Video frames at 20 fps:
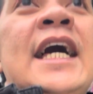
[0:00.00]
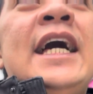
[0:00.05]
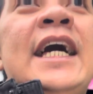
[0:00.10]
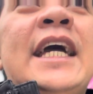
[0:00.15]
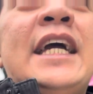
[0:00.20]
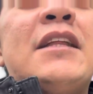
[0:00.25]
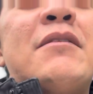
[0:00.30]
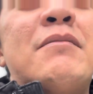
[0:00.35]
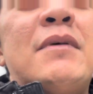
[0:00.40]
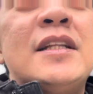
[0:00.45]

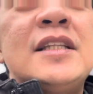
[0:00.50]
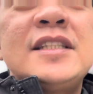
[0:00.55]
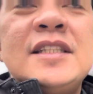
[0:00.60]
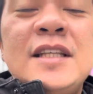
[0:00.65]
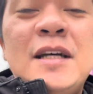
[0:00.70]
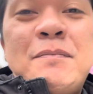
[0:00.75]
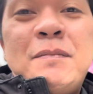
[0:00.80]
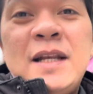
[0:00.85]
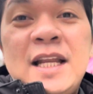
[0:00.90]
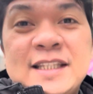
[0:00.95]
8 months
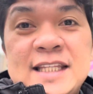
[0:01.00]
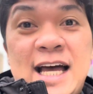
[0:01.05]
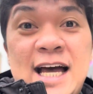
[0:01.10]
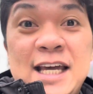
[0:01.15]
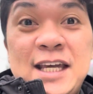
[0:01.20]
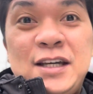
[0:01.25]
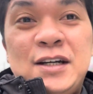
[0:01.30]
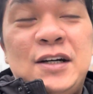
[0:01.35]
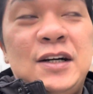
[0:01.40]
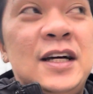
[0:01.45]
na pala
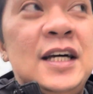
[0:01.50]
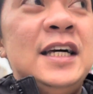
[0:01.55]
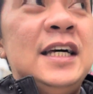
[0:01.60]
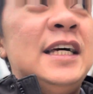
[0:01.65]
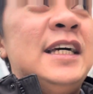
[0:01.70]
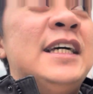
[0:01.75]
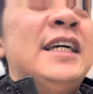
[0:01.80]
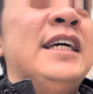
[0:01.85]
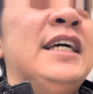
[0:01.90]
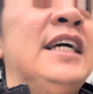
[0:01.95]
tayo
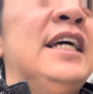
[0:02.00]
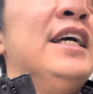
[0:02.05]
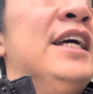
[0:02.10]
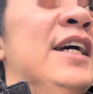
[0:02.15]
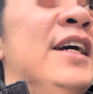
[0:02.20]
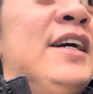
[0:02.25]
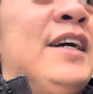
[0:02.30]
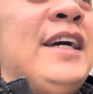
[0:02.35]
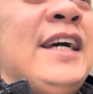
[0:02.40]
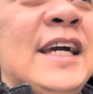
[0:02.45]

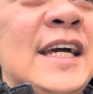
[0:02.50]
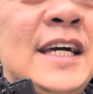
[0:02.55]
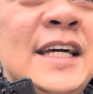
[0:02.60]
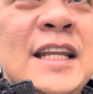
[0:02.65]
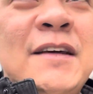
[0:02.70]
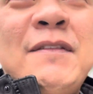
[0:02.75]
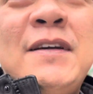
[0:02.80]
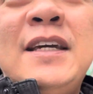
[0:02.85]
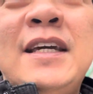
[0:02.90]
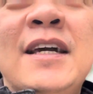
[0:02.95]
ay,
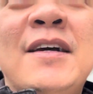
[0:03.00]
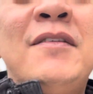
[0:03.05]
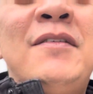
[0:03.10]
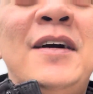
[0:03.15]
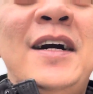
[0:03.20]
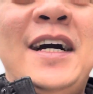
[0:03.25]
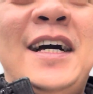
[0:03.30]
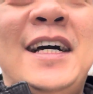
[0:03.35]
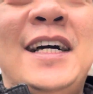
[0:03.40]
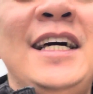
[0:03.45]
daming
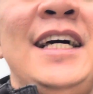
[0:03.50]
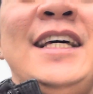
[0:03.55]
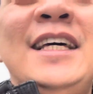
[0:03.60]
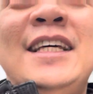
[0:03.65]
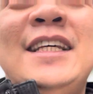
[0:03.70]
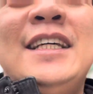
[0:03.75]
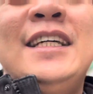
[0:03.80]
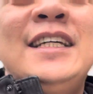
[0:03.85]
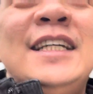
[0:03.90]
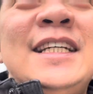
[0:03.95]

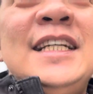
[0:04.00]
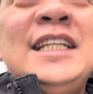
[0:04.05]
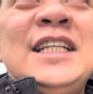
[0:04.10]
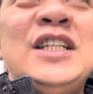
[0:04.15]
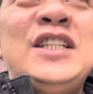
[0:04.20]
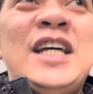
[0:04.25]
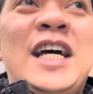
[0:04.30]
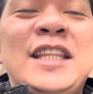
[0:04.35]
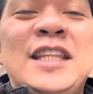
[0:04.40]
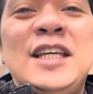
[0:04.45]

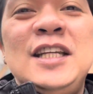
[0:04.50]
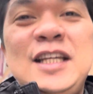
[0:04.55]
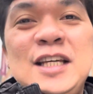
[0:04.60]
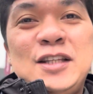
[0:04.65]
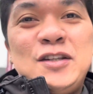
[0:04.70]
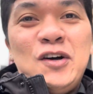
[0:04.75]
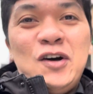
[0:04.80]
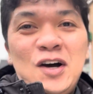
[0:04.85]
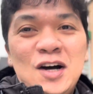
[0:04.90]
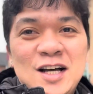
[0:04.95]
estudyante dito.